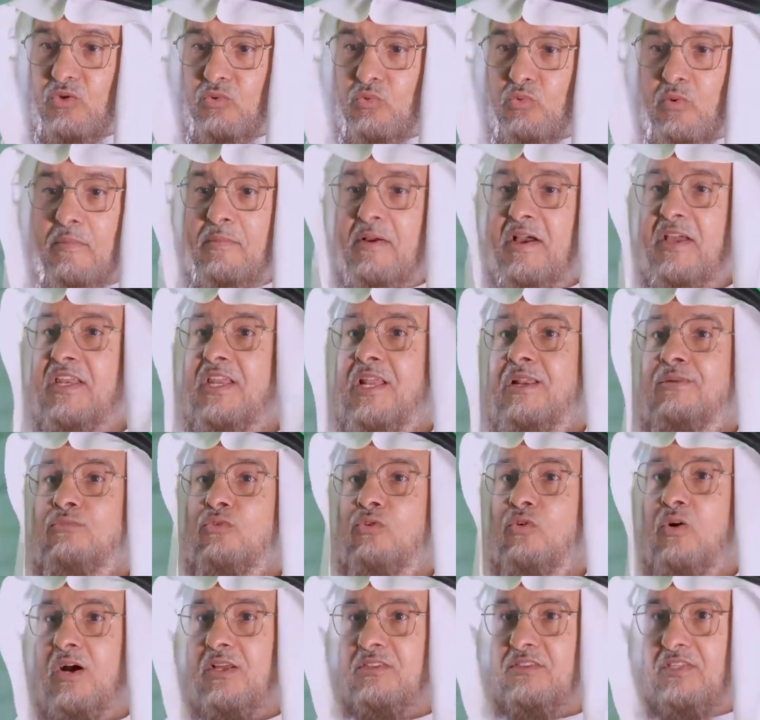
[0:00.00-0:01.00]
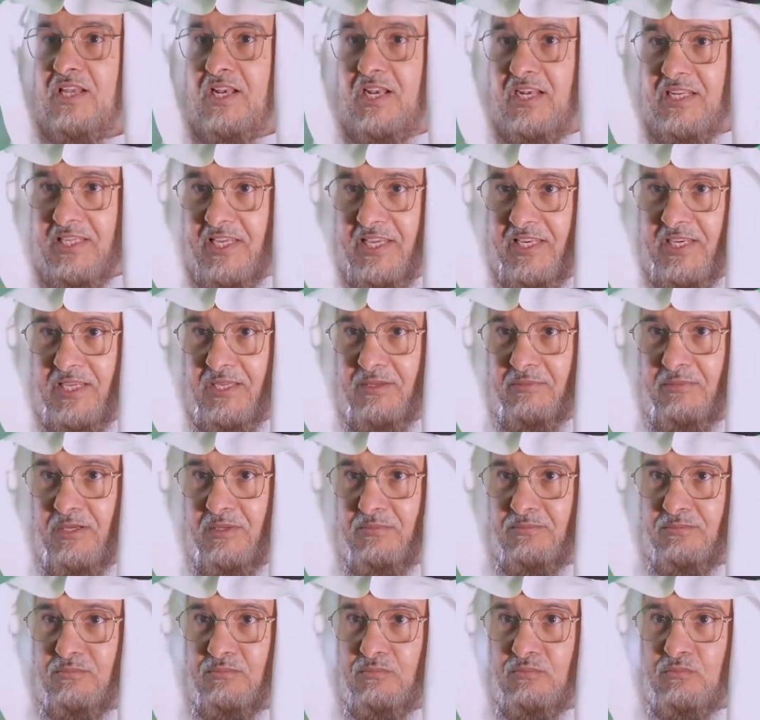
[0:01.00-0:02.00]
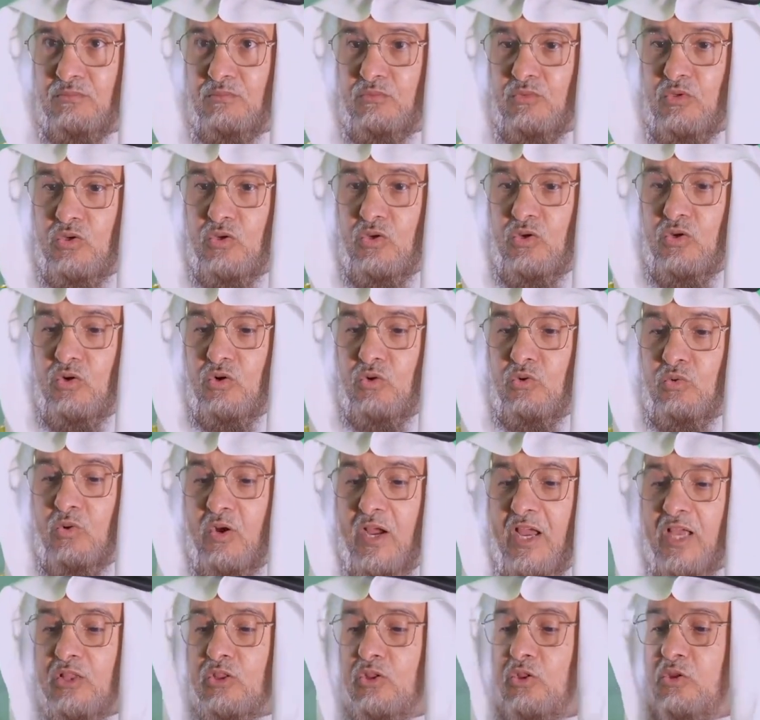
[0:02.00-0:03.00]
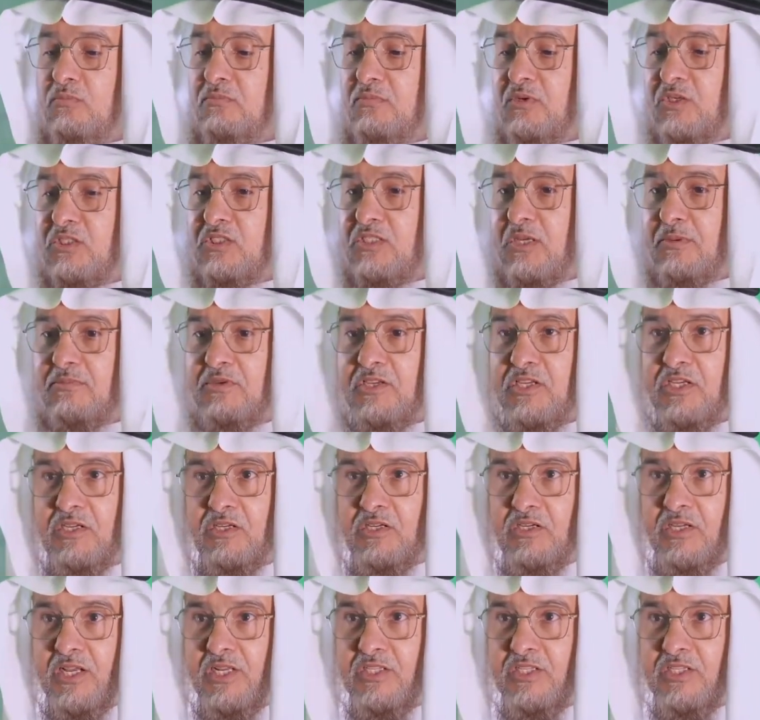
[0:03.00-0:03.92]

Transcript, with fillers: ومعنى المواطنة الكريم ويطلب من جميع